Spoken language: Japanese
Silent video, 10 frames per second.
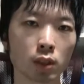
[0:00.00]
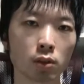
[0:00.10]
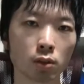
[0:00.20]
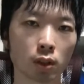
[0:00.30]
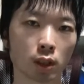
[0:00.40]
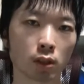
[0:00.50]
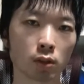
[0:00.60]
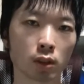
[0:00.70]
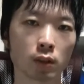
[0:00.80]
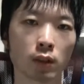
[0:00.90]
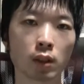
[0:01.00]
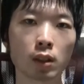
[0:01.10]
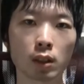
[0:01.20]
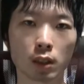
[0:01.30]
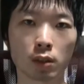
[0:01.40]
に沿った書なのかわから
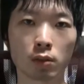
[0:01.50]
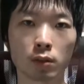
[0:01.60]
ないけど